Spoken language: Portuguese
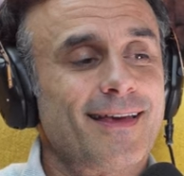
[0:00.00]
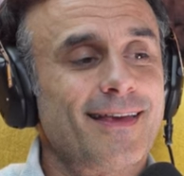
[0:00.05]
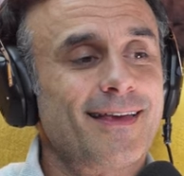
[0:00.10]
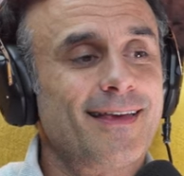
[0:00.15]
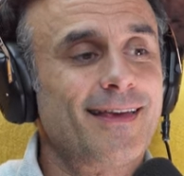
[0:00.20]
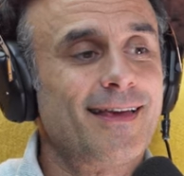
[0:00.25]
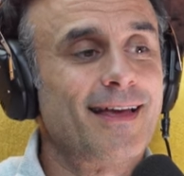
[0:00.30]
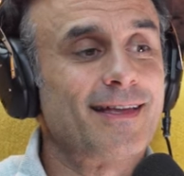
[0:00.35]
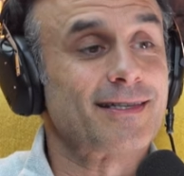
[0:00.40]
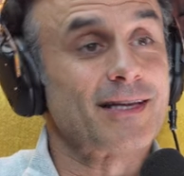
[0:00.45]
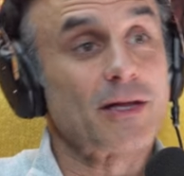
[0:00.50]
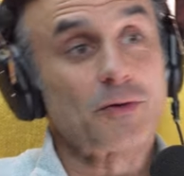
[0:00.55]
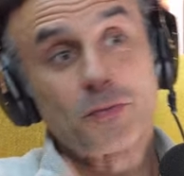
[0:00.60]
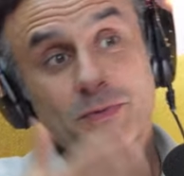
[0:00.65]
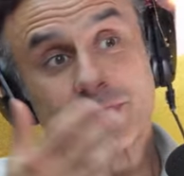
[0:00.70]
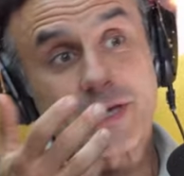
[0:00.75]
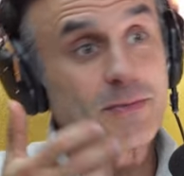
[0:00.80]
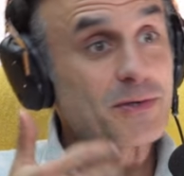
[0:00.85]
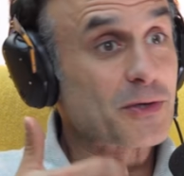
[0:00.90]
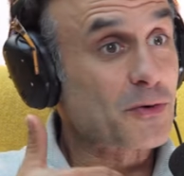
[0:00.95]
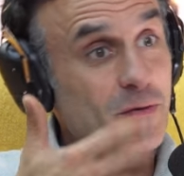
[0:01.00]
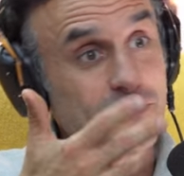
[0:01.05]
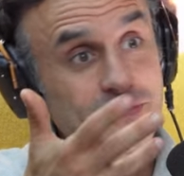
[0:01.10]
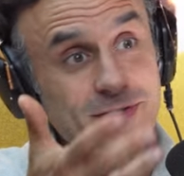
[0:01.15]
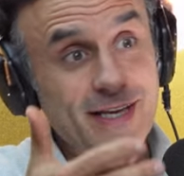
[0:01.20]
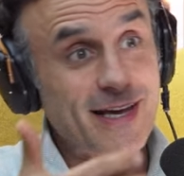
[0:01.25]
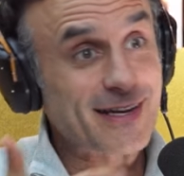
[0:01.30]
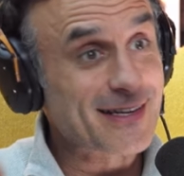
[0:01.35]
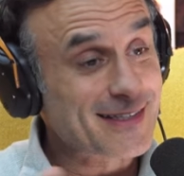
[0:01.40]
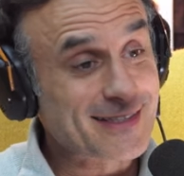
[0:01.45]
E entretanto começámos a
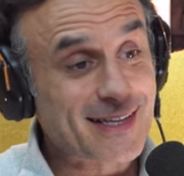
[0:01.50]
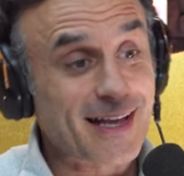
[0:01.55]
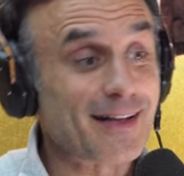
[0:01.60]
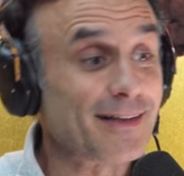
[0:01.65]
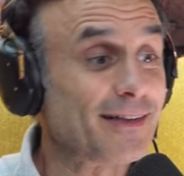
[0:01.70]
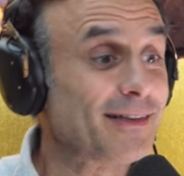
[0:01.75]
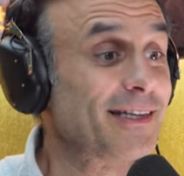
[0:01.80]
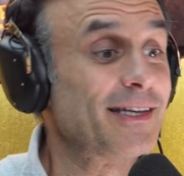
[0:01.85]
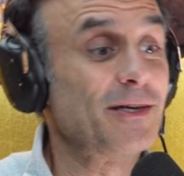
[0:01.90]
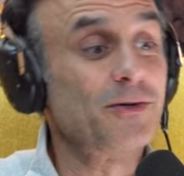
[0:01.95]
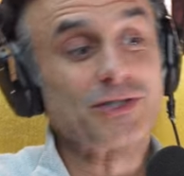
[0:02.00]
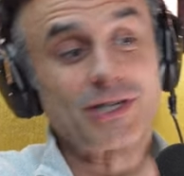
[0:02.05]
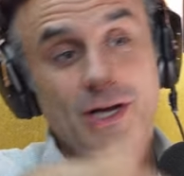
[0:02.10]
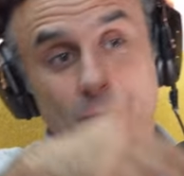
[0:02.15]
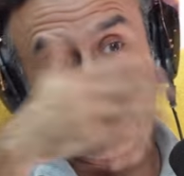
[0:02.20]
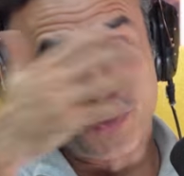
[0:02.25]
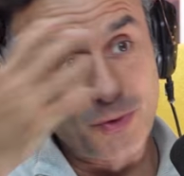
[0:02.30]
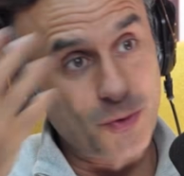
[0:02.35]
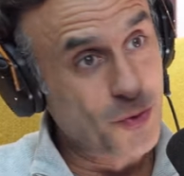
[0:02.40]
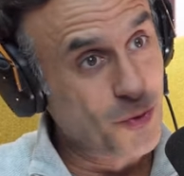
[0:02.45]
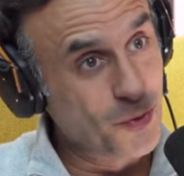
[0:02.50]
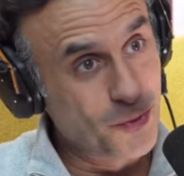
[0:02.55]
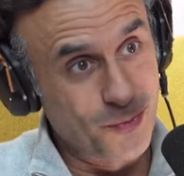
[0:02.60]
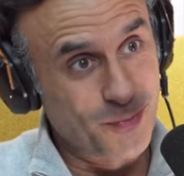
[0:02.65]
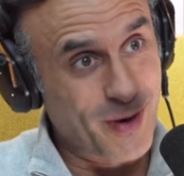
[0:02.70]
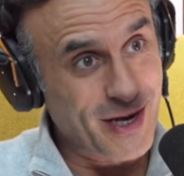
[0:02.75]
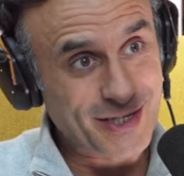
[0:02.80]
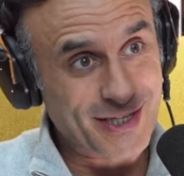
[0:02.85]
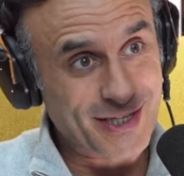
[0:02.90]
conversar e tal, li já o teu mais